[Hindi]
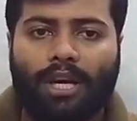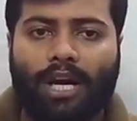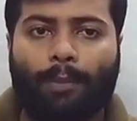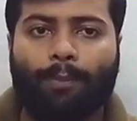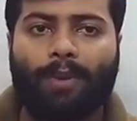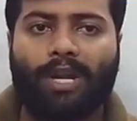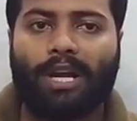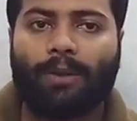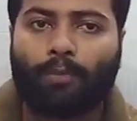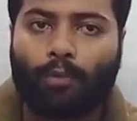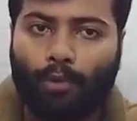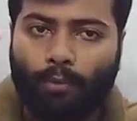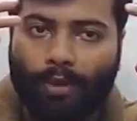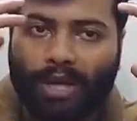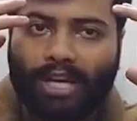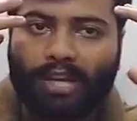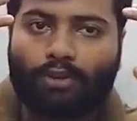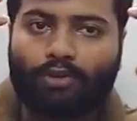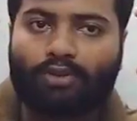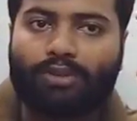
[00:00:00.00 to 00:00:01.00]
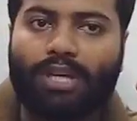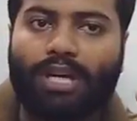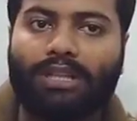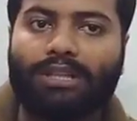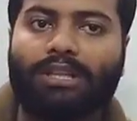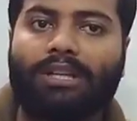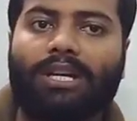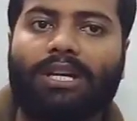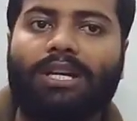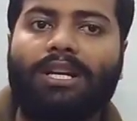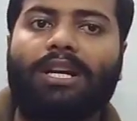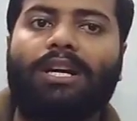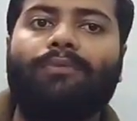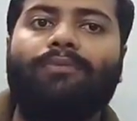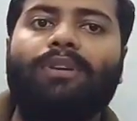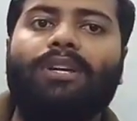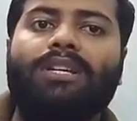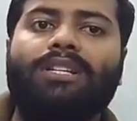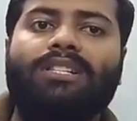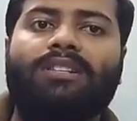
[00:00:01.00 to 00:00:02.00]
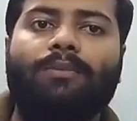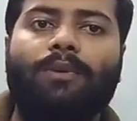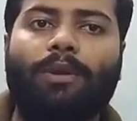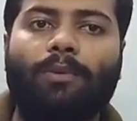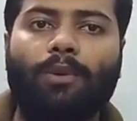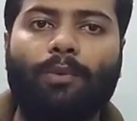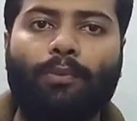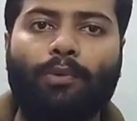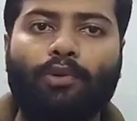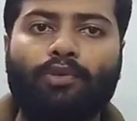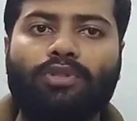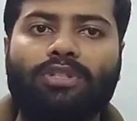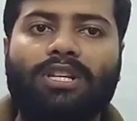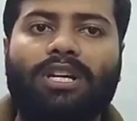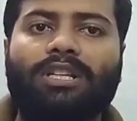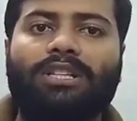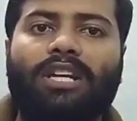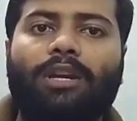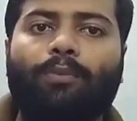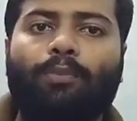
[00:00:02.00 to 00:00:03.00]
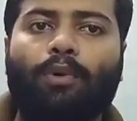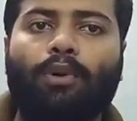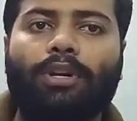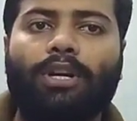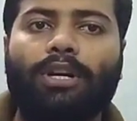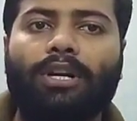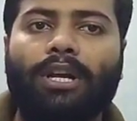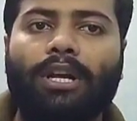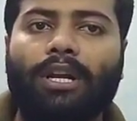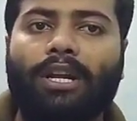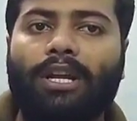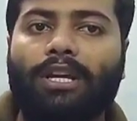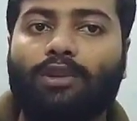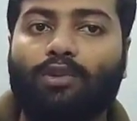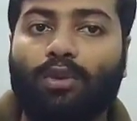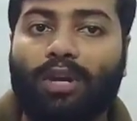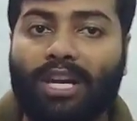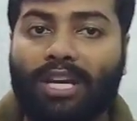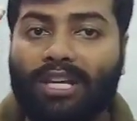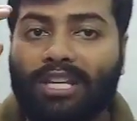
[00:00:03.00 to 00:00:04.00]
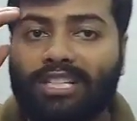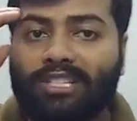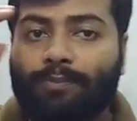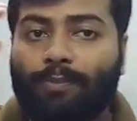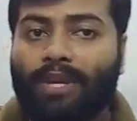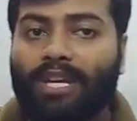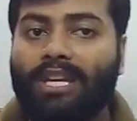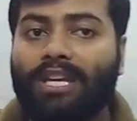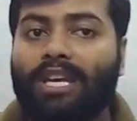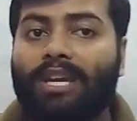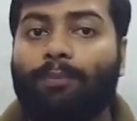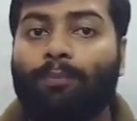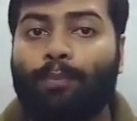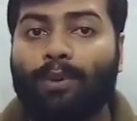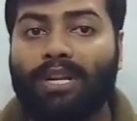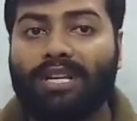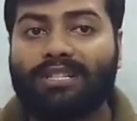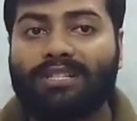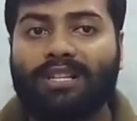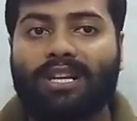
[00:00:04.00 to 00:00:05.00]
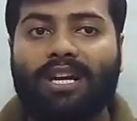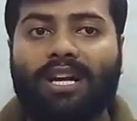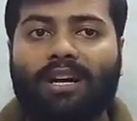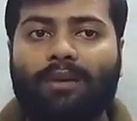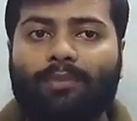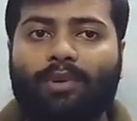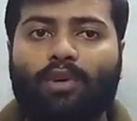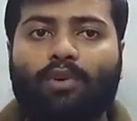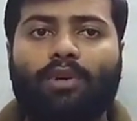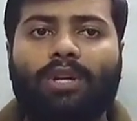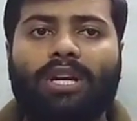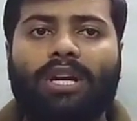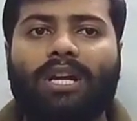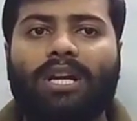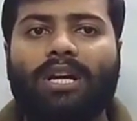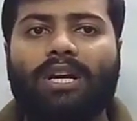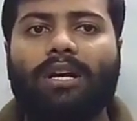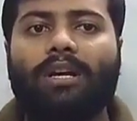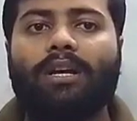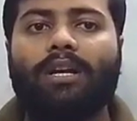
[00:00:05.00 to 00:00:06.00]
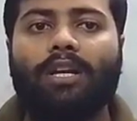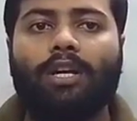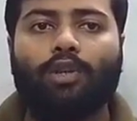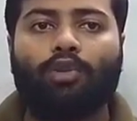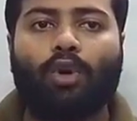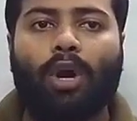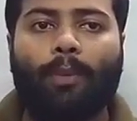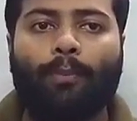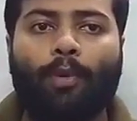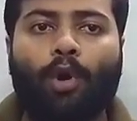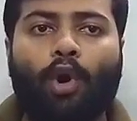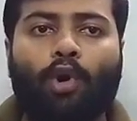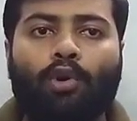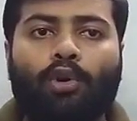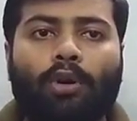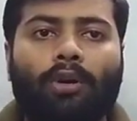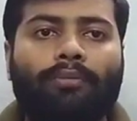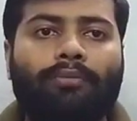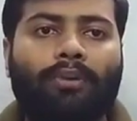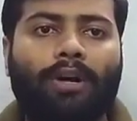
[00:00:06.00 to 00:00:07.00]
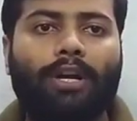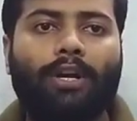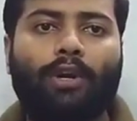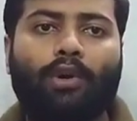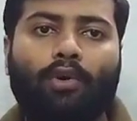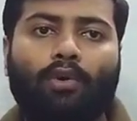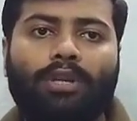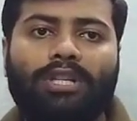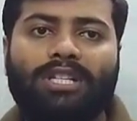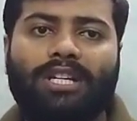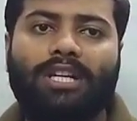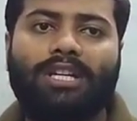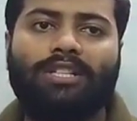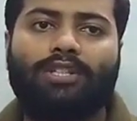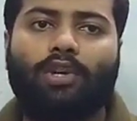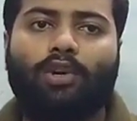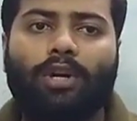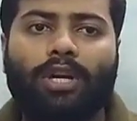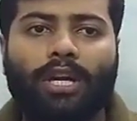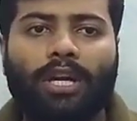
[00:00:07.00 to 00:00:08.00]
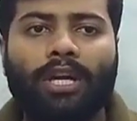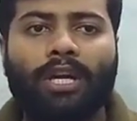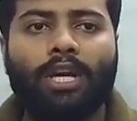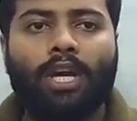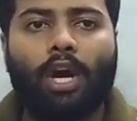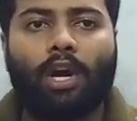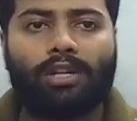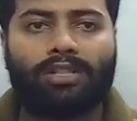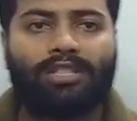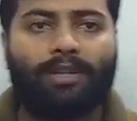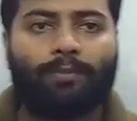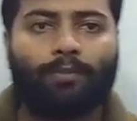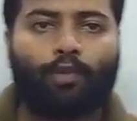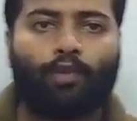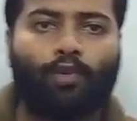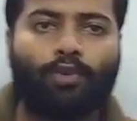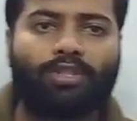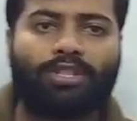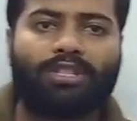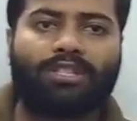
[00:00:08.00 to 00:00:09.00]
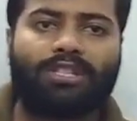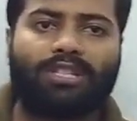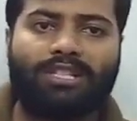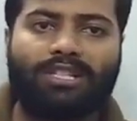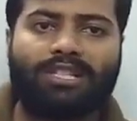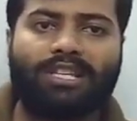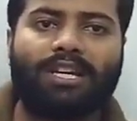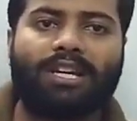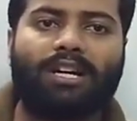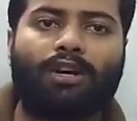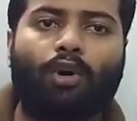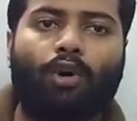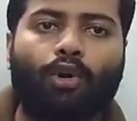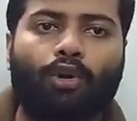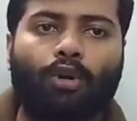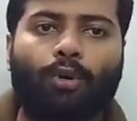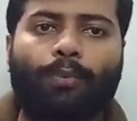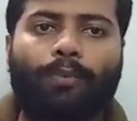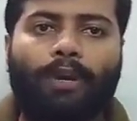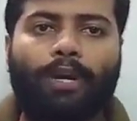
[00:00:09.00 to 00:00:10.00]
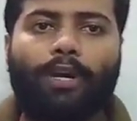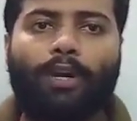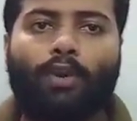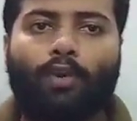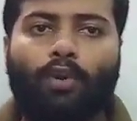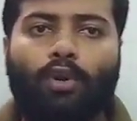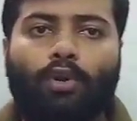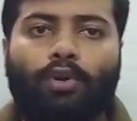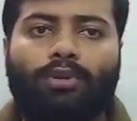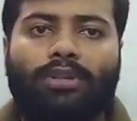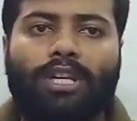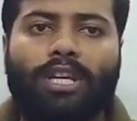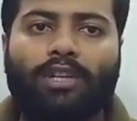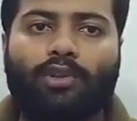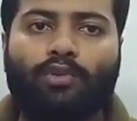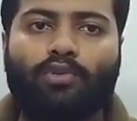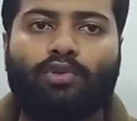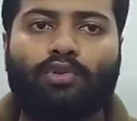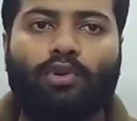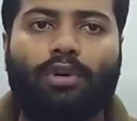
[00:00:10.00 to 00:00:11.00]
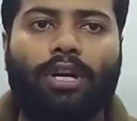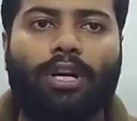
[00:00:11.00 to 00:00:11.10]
अपने आप को मन को शांत रखना अभी के समय में बहुत ज्यादा इंपॉर्टेंट है नहीं तो कहीं इस पे ये प्रेशर हावी हो गया ना तो आप आउट ऑफ कंट्रोल चले जाओगे और जब कुछ चीजें आउट ऑफ कंट्रोल होती है तो उसको